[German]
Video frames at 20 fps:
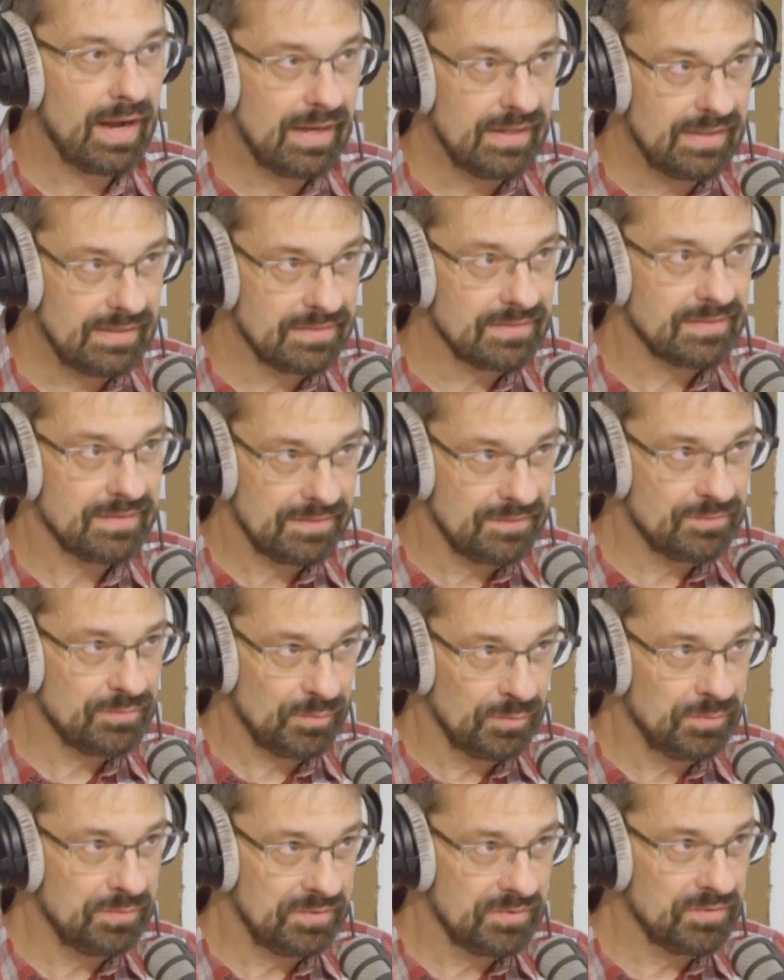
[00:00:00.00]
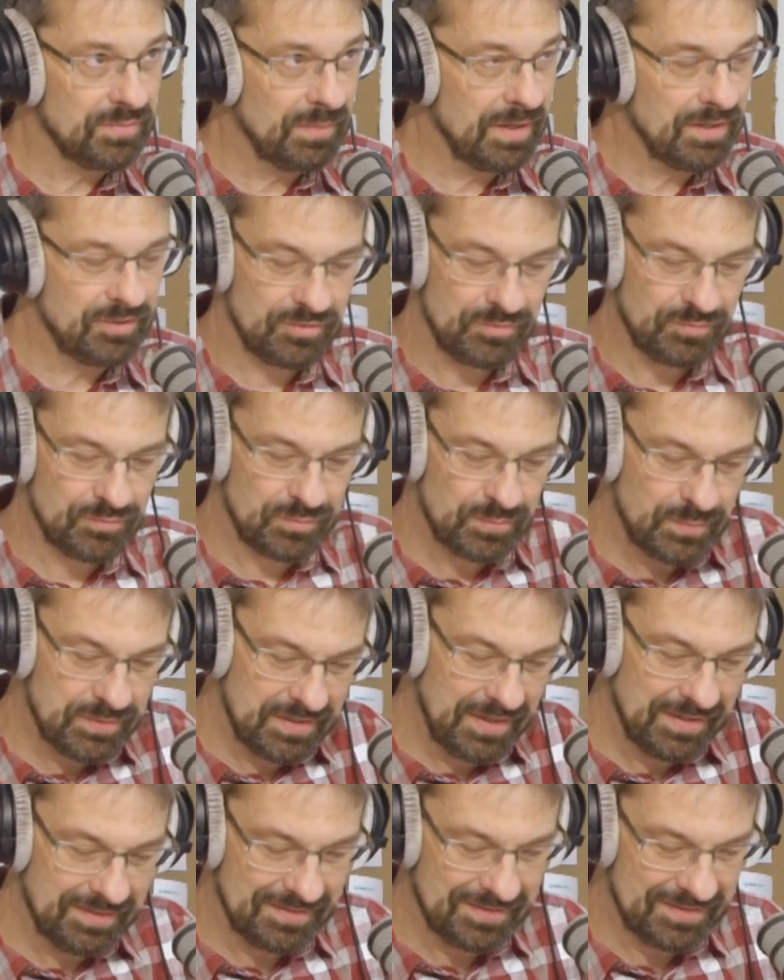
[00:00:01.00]
als Sohn des Menschen. So
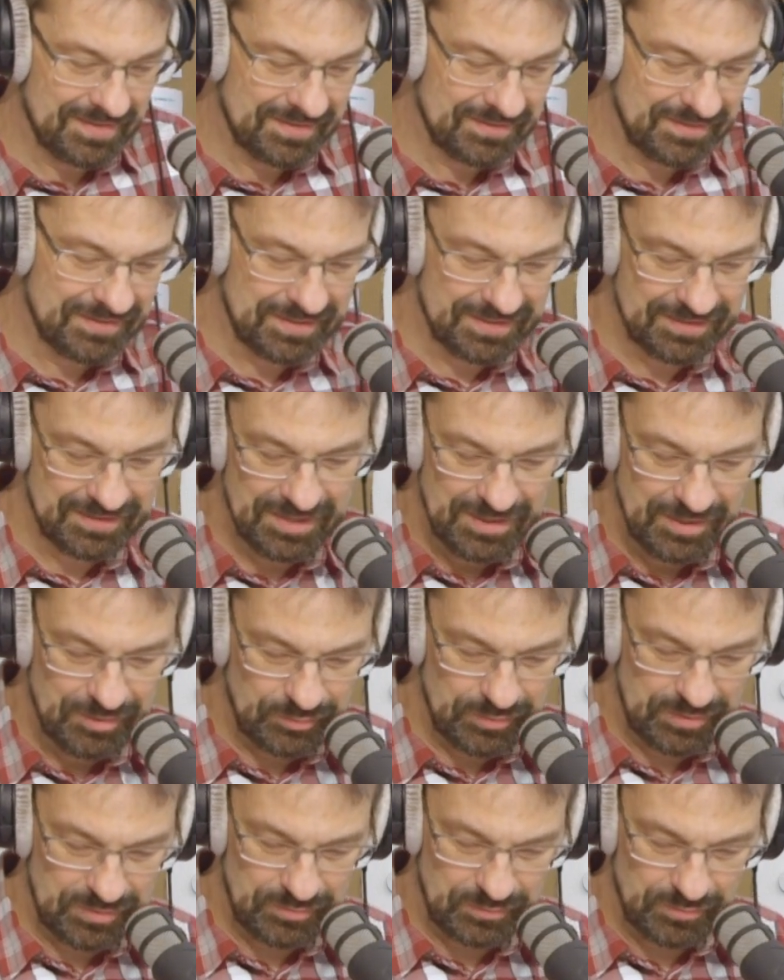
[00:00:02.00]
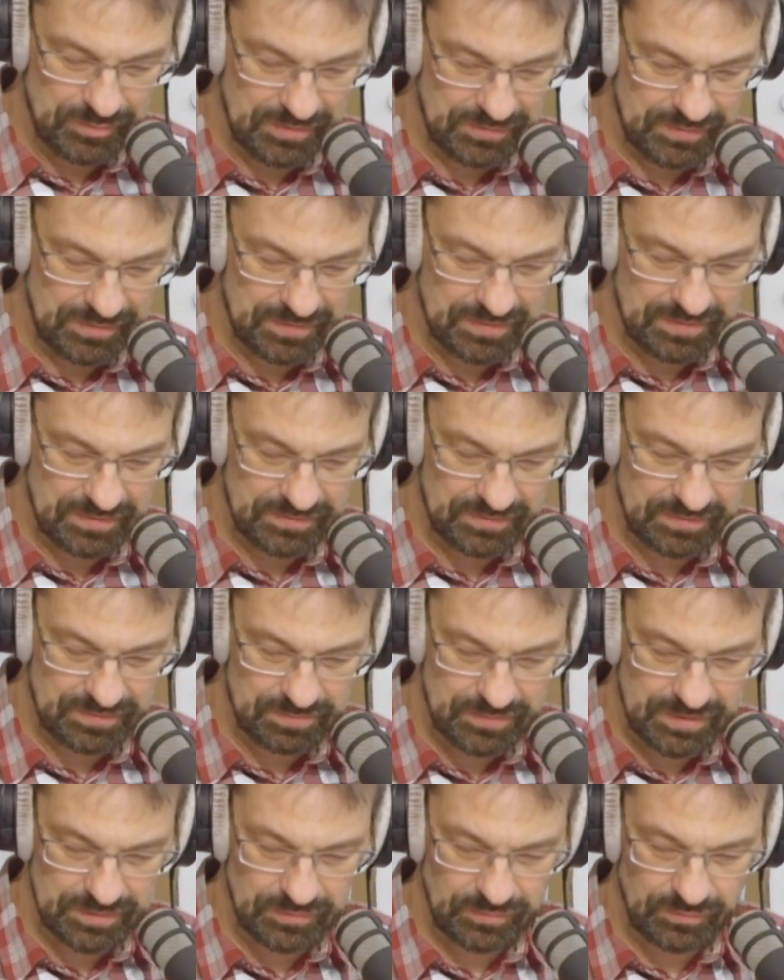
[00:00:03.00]
bezeichnet er sich ja. So hattest du das auch aus
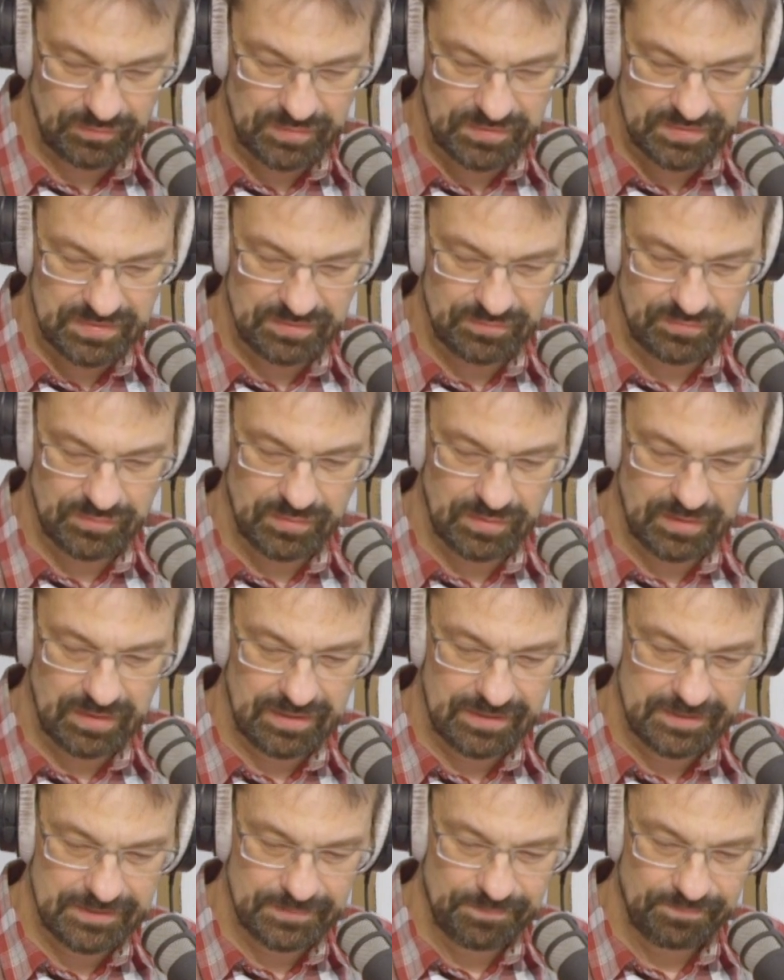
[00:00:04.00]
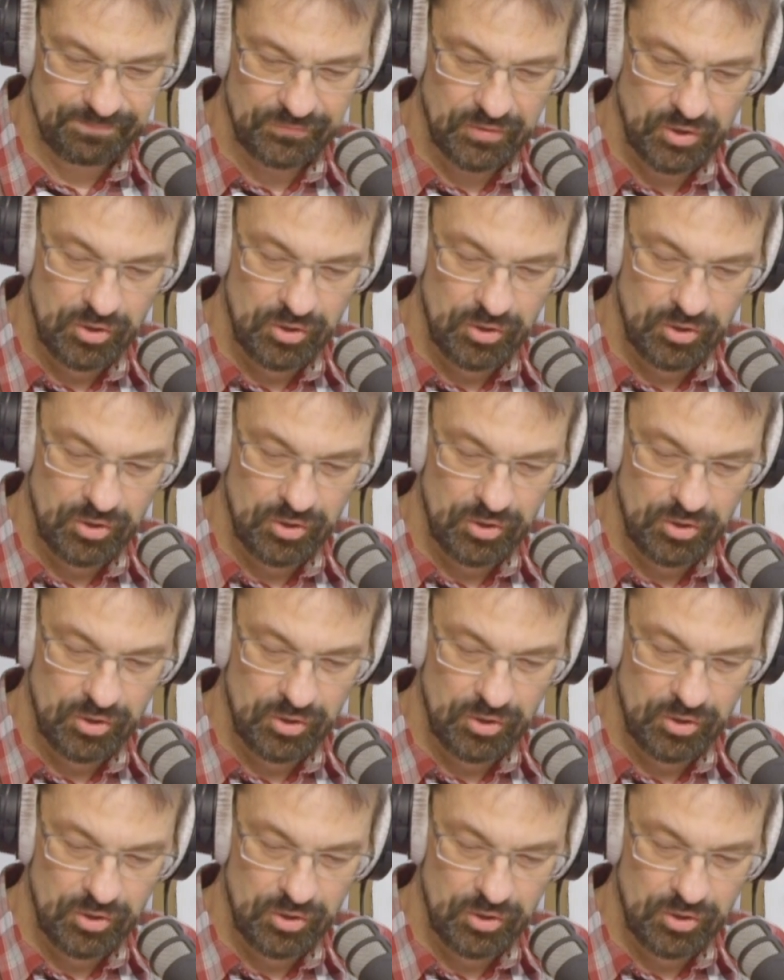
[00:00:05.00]
Markus ja, 14 Markus, vorgelesen.